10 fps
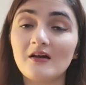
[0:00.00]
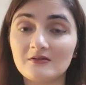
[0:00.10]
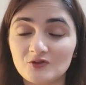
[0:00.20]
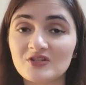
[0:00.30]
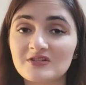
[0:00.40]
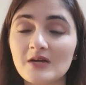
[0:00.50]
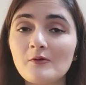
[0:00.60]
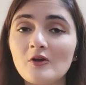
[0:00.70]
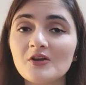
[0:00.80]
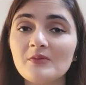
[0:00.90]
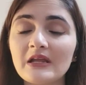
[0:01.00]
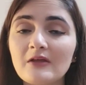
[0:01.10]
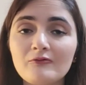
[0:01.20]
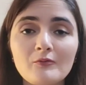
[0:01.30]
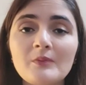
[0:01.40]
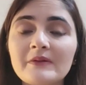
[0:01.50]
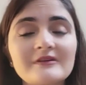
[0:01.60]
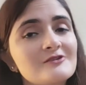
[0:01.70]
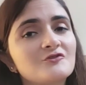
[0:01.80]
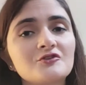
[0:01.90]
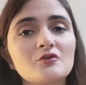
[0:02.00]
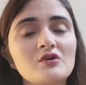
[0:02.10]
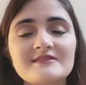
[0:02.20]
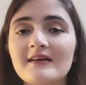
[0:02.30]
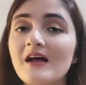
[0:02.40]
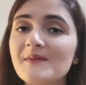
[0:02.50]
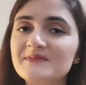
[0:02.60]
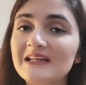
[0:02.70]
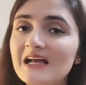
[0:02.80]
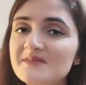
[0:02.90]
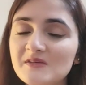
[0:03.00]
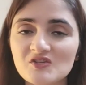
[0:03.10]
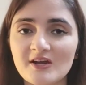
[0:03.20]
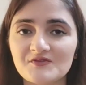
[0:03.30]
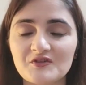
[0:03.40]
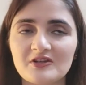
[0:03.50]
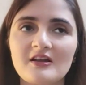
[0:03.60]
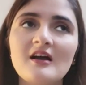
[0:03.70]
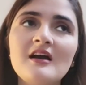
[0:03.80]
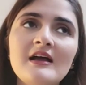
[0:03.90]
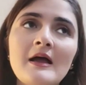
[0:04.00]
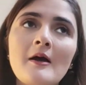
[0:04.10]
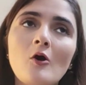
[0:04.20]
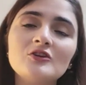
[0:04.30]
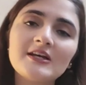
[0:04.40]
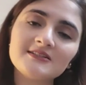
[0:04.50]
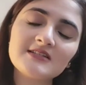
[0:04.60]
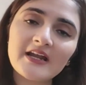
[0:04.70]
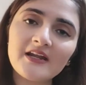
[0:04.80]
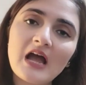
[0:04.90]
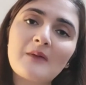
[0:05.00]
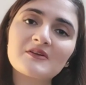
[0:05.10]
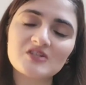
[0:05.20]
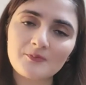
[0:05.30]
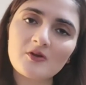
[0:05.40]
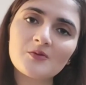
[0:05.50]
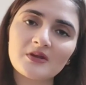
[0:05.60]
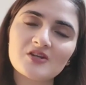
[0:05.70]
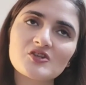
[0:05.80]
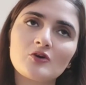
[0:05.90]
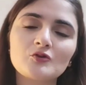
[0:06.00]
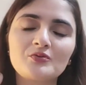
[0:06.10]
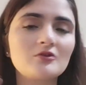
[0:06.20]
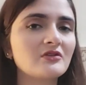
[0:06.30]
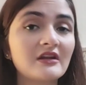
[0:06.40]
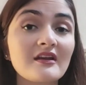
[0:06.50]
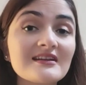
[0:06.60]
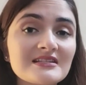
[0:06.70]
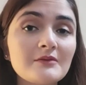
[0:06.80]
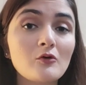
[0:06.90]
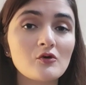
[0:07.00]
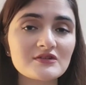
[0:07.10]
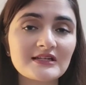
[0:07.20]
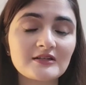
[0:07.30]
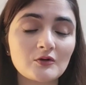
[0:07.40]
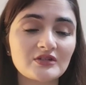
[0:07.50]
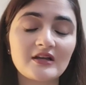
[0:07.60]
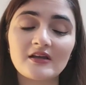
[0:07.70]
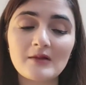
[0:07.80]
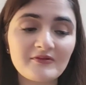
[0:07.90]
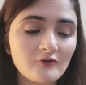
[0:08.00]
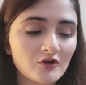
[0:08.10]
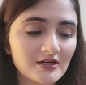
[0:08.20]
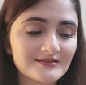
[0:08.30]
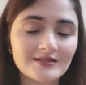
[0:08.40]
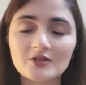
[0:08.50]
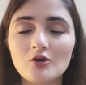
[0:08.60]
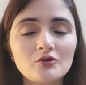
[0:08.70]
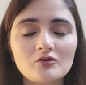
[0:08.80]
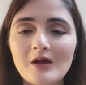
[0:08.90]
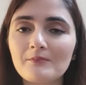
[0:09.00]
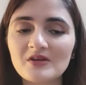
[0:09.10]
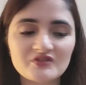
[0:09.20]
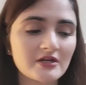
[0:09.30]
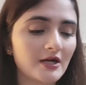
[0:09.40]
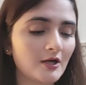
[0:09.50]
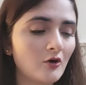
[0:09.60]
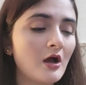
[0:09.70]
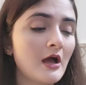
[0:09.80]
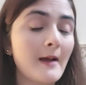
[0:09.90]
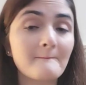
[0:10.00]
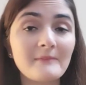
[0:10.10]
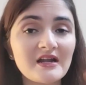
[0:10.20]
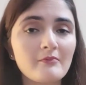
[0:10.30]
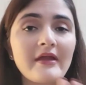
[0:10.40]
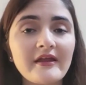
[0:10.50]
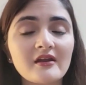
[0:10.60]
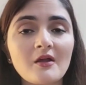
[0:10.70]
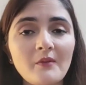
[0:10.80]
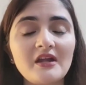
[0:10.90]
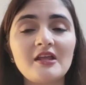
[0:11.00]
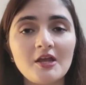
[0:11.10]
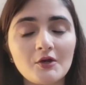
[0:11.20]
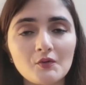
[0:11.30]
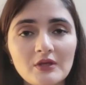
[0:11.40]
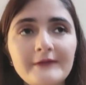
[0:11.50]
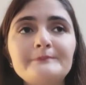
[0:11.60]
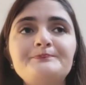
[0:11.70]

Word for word: जो सस्ता पॉलर भी है ना वो भी पंद्रह सौ से दो हज़ार आपसे लाजमी चार्ज करेगा ऑन द अदर हैंड आप अच्छे पॉलर पे अगर जाओ तो फिर उनके रेट्स ही बहुत ज़्यादा होते हैं अगर आप अफोर्ड कर सकते हो तो आप बेशक कर लो बट मैं रिकमेंड ये करूँगी